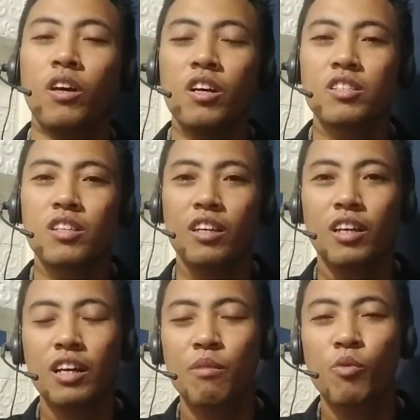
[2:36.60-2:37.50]

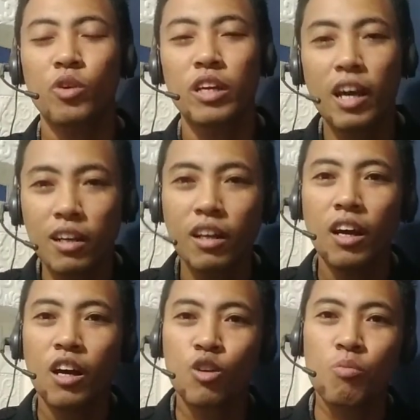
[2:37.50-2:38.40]
Sehingga kemudian
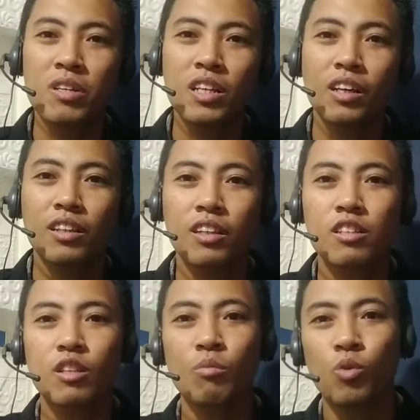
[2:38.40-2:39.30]
rumah sakit
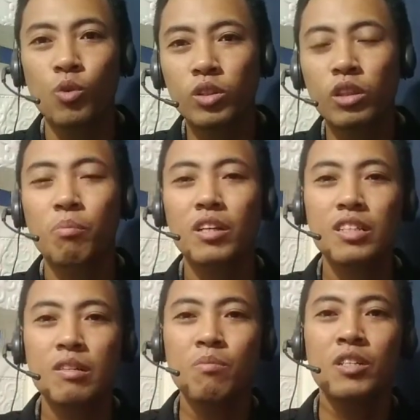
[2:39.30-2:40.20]
tersebut
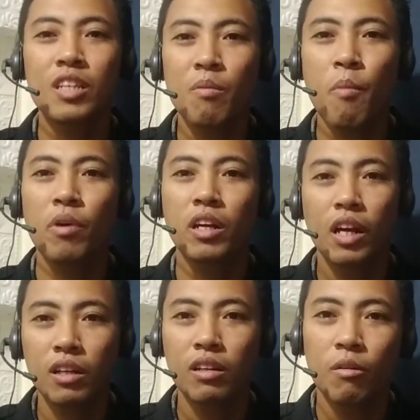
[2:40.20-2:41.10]
masih bisa
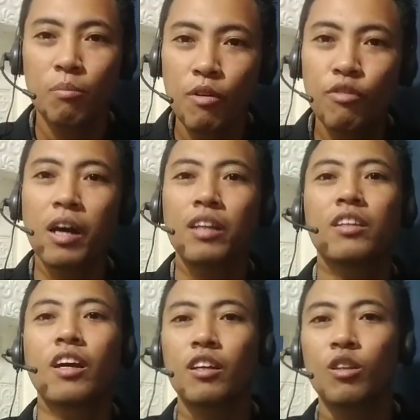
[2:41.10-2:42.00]
memberikan
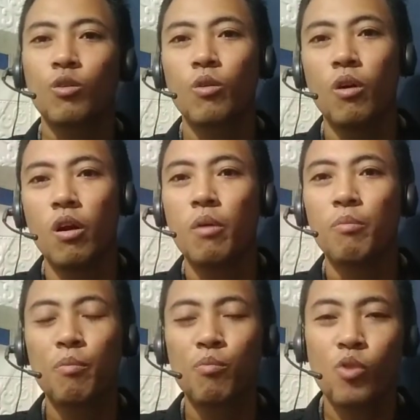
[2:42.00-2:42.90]
manfaatnya gitu.
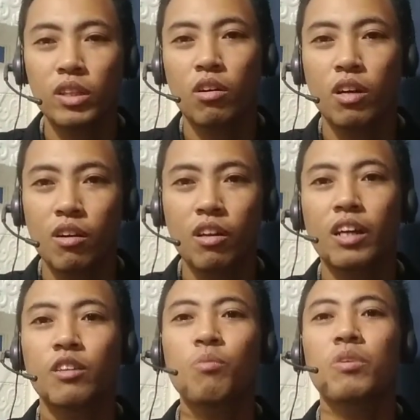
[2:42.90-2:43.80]
Membuat
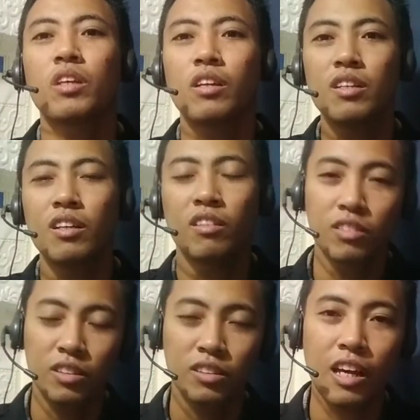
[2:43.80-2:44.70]
orang-orang itu menjadi
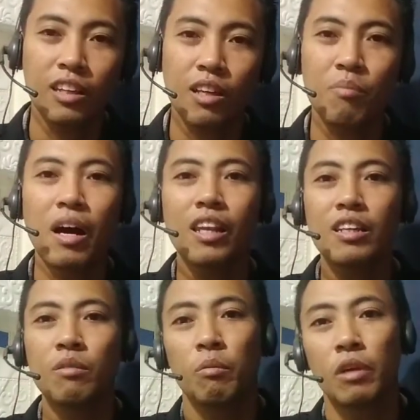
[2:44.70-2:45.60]
sehat
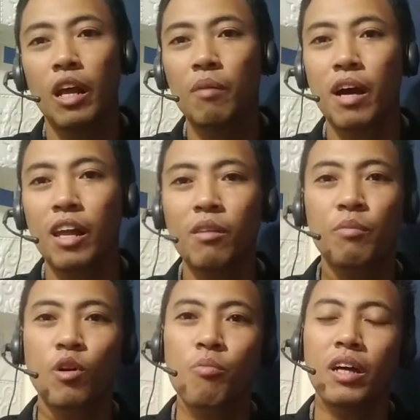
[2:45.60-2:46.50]
kembali dalam hal
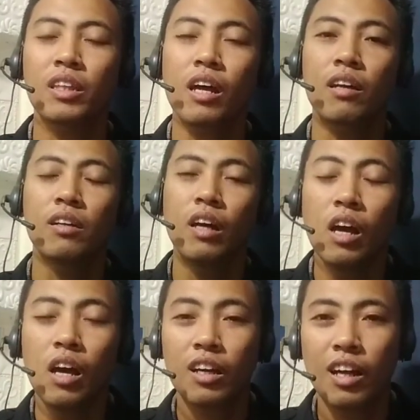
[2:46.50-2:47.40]
pengobatan.
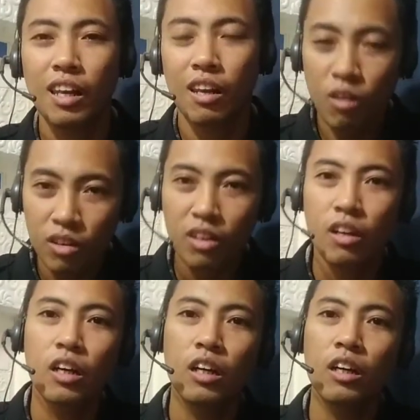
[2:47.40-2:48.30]
Kalau
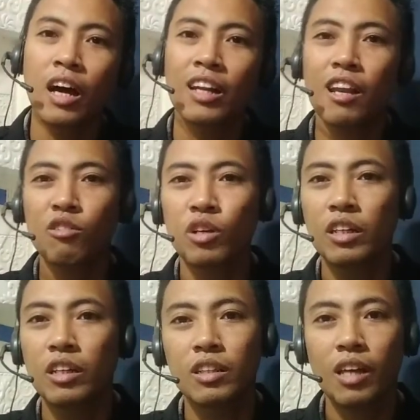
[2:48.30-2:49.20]
e, analogi
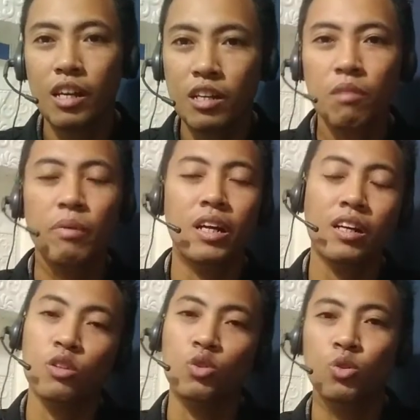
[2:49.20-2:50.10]
ini ditarik kepada
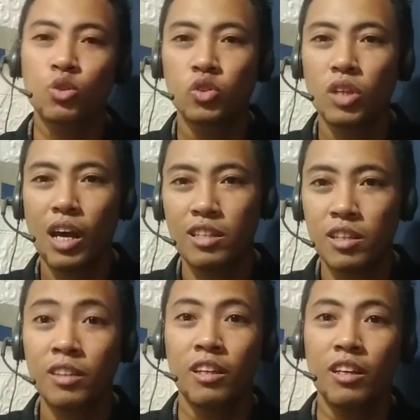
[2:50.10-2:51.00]
kasus
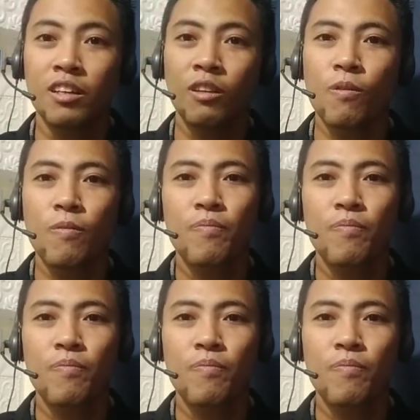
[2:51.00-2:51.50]
ACT gitu.